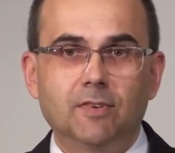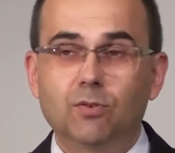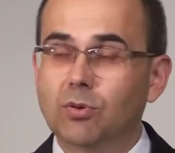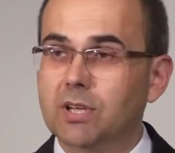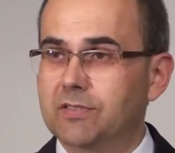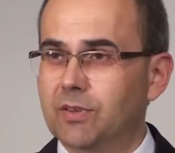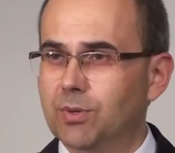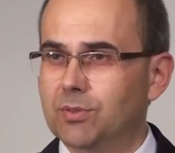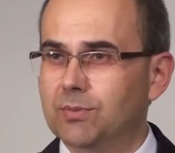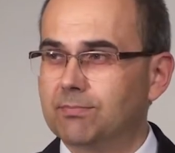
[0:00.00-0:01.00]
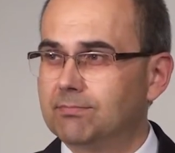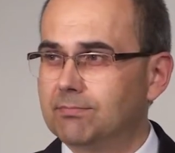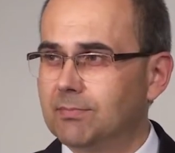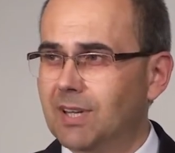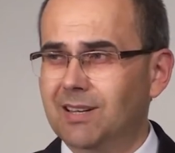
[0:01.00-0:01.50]
Królestwie Bożym
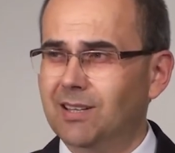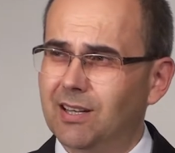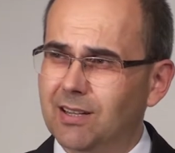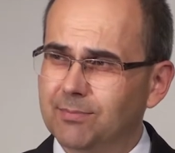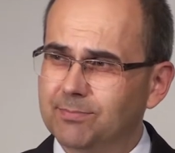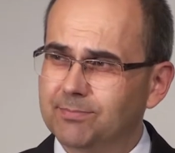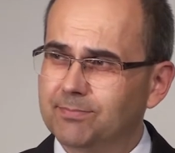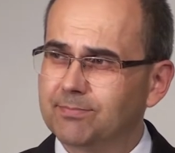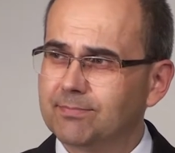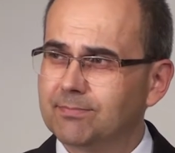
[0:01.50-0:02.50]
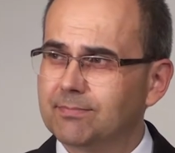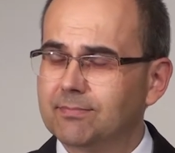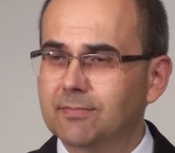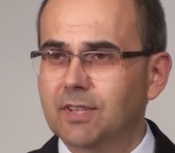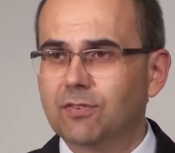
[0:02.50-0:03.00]
kariera.
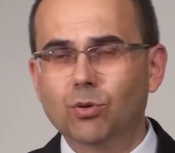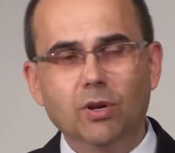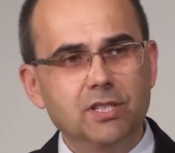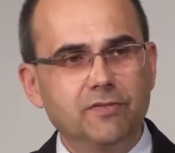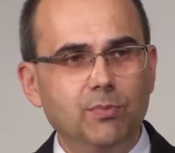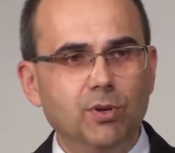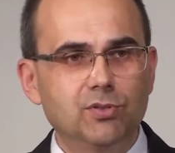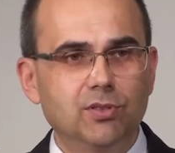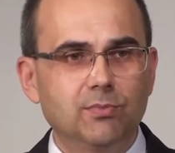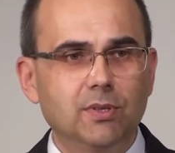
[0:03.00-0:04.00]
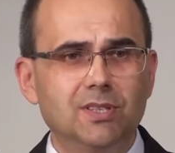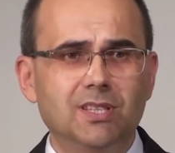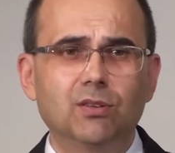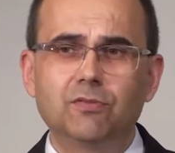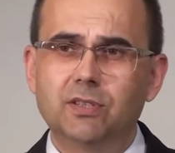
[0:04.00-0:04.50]
W Królestwie Bożym
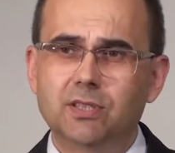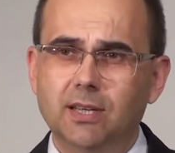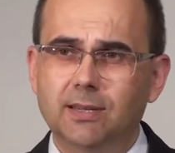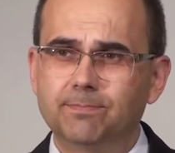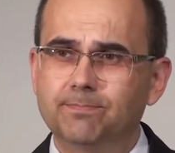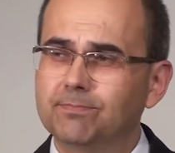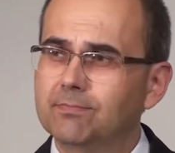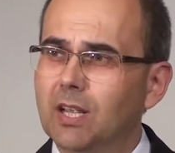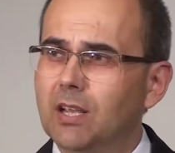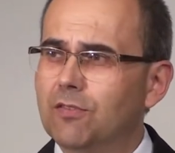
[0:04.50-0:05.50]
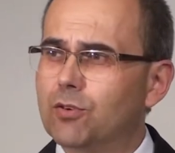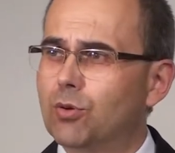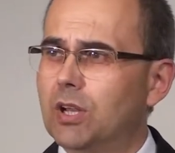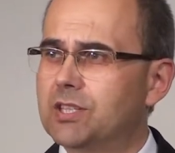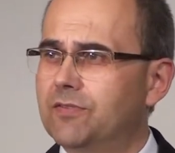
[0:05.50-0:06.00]
stanowiska. W
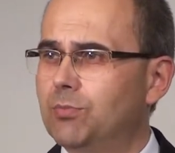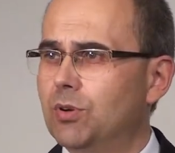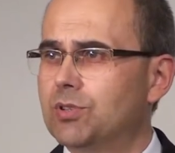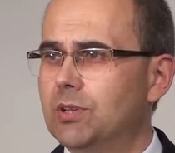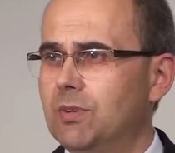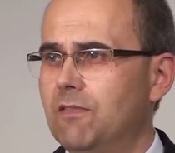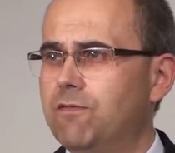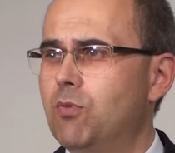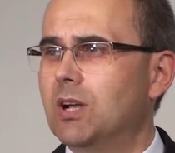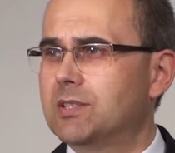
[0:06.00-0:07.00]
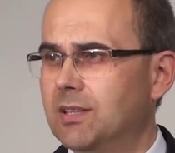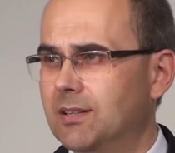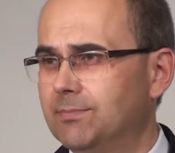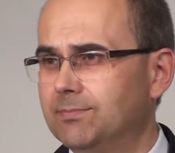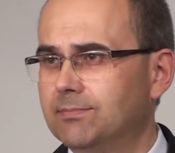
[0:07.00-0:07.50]
Królestwie Bożym władza.
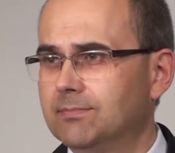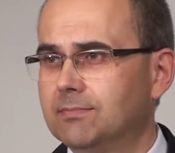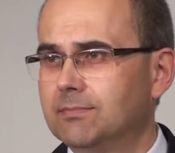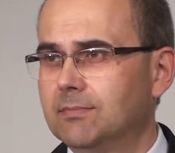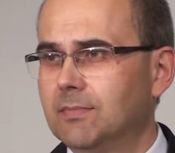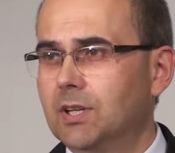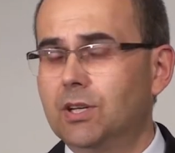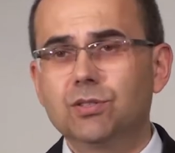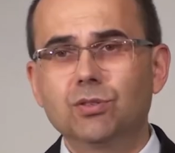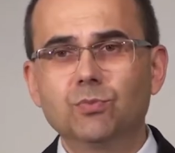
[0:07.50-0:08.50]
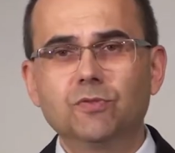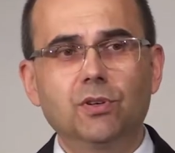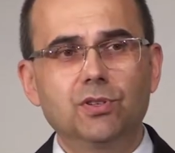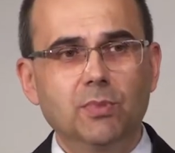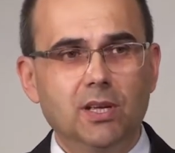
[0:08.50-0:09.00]
Chrystus mówi
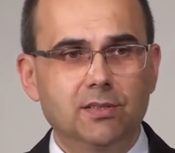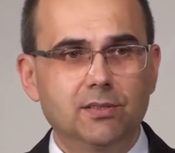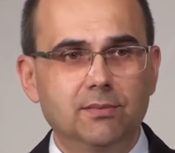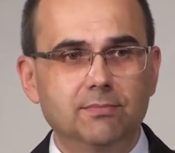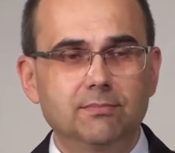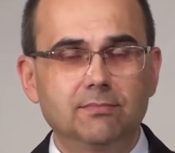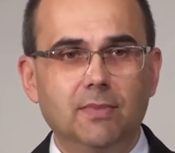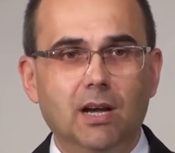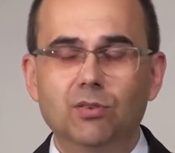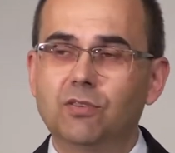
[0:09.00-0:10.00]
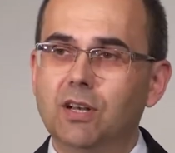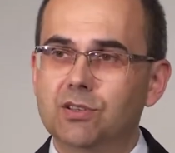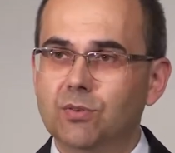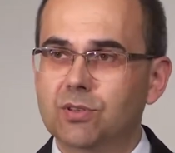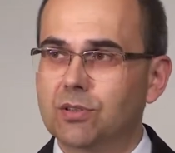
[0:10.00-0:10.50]
o śmierci, a oni
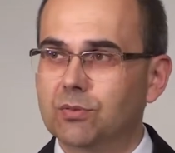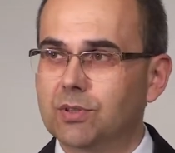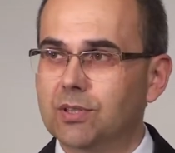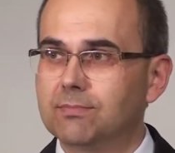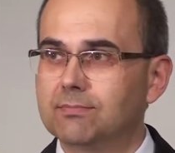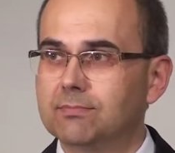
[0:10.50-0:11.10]
walczą o stołki.